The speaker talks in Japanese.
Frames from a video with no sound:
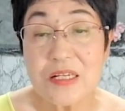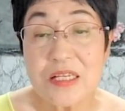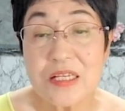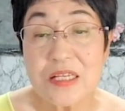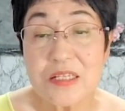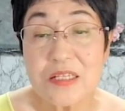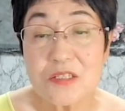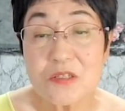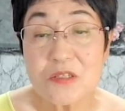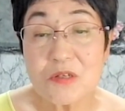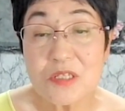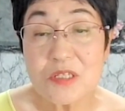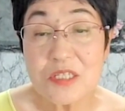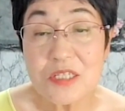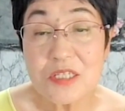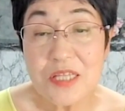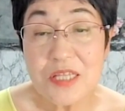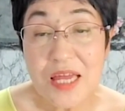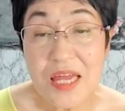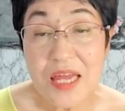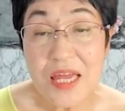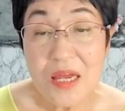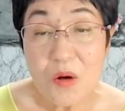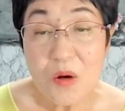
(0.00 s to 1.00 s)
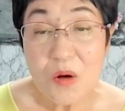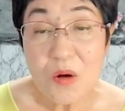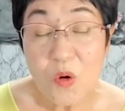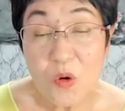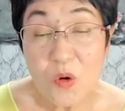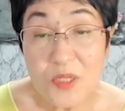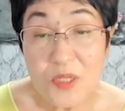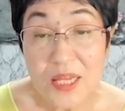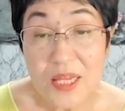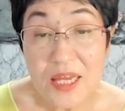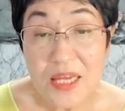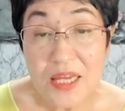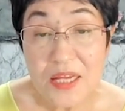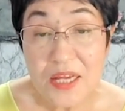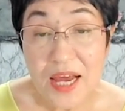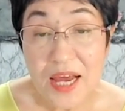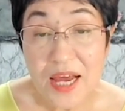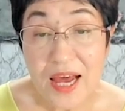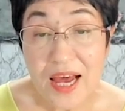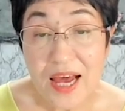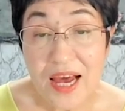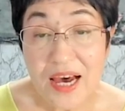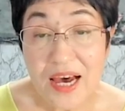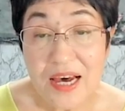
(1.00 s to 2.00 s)
そして骨
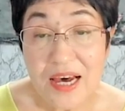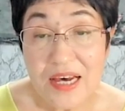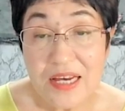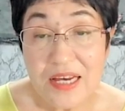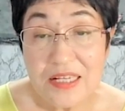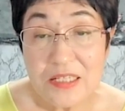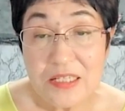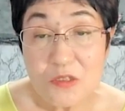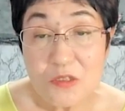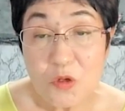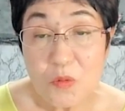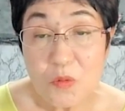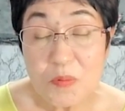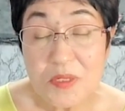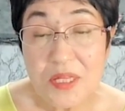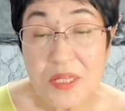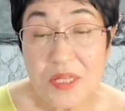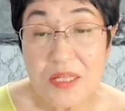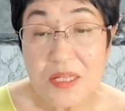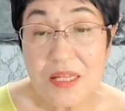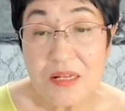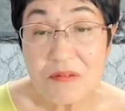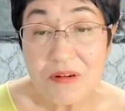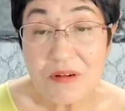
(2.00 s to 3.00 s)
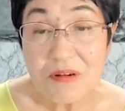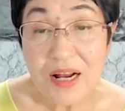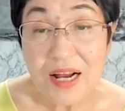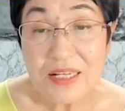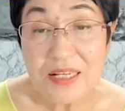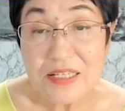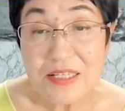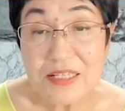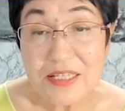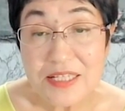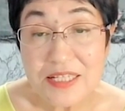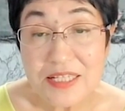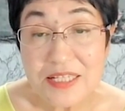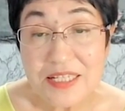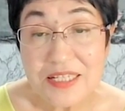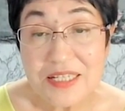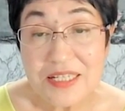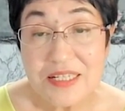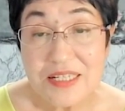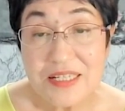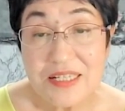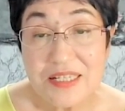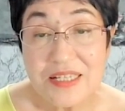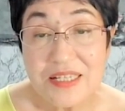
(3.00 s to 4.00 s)
が飛び出てる感じ。
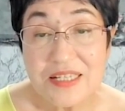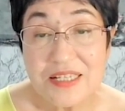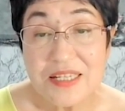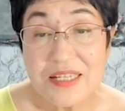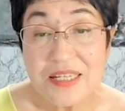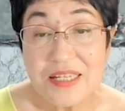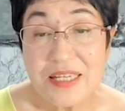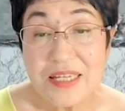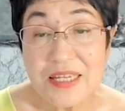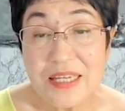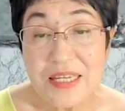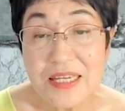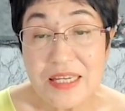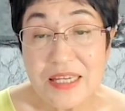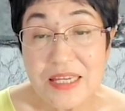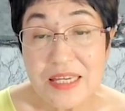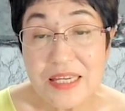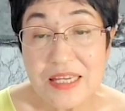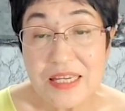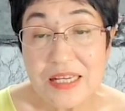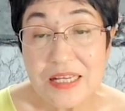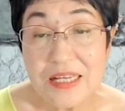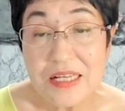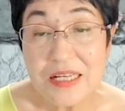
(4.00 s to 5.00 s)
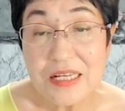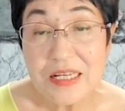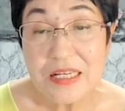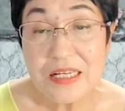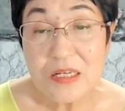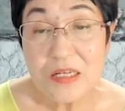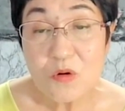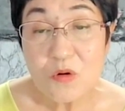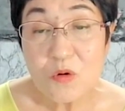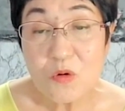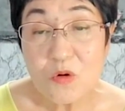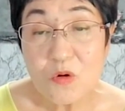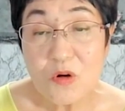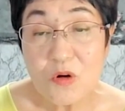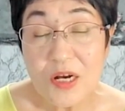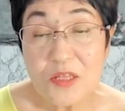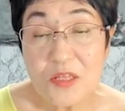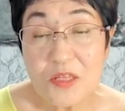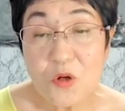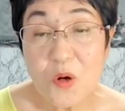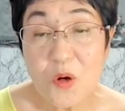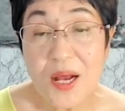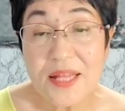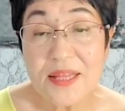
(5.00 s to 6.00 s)
えー、ここが
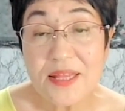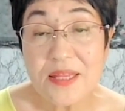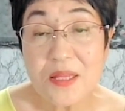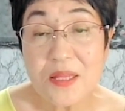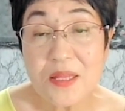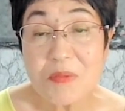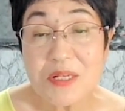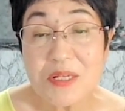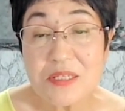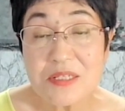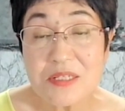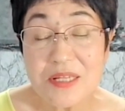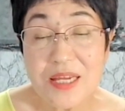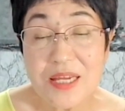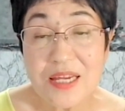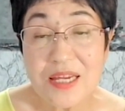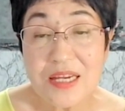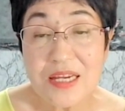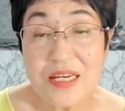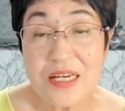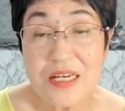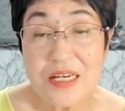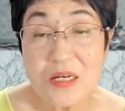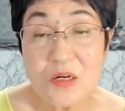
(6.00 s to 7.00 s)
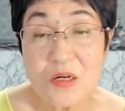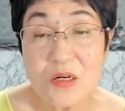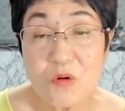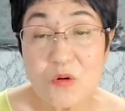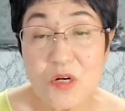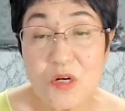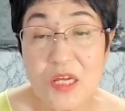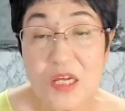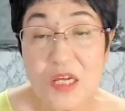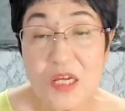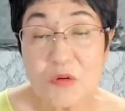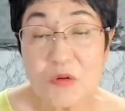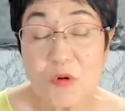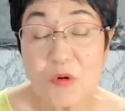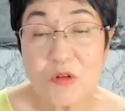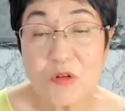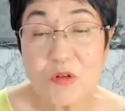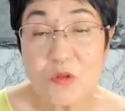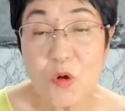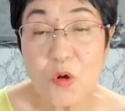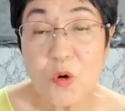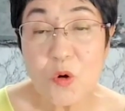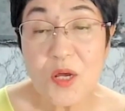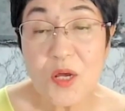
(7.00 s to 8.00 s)
尖ってますね。これを
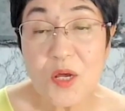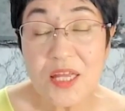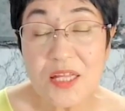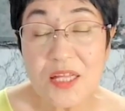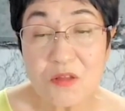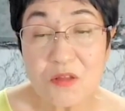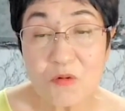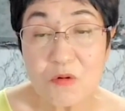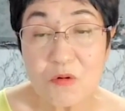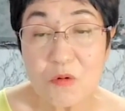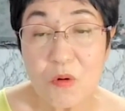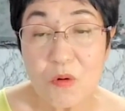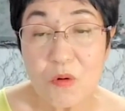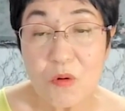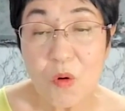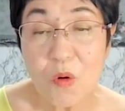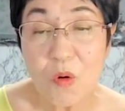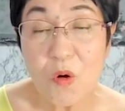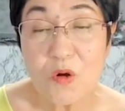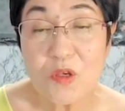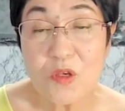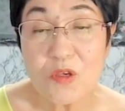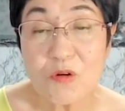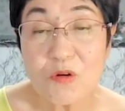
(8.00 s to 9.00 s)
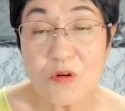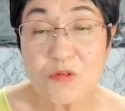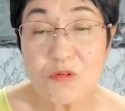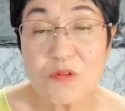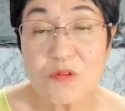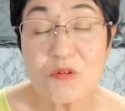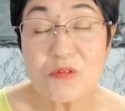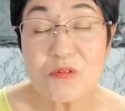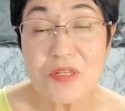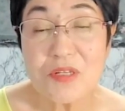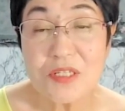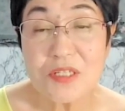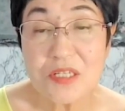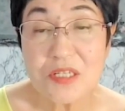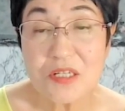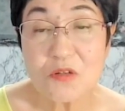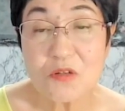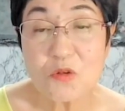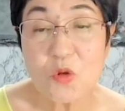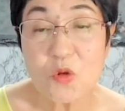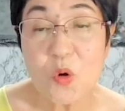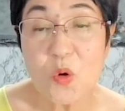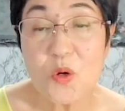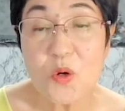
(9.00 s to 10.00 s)
トゲと、骨極というんですけど、
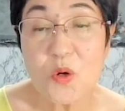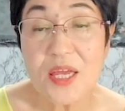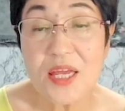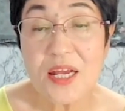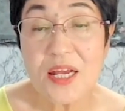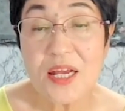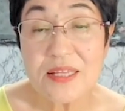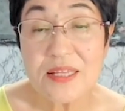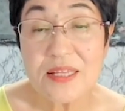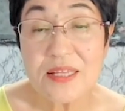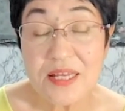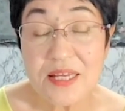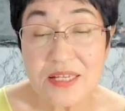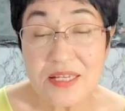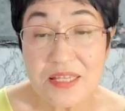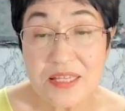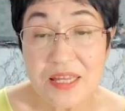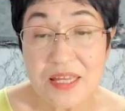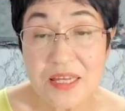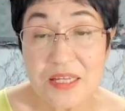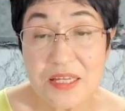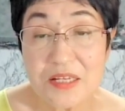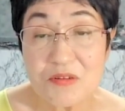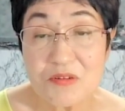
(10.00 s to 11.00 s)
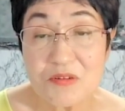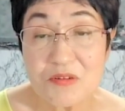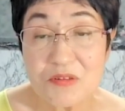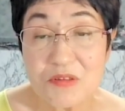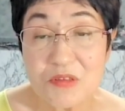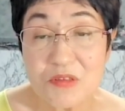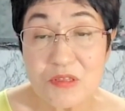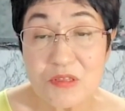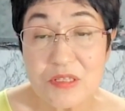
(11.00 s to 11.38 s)
トゲができている。